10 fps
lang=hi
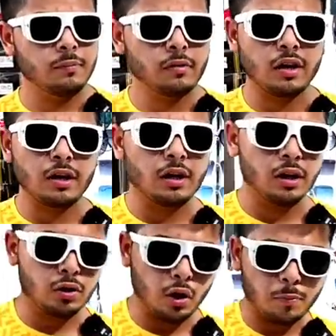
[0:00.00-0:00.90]
इसमें सारे कलर
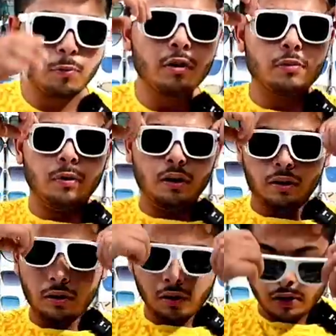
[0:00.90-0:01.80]
रेशो आपको मिक्स
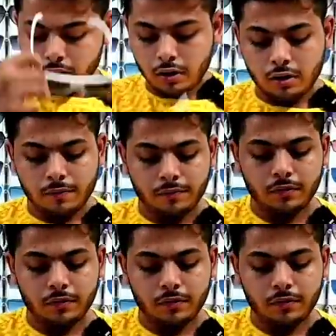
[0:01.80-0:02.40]
मिलेंगे जी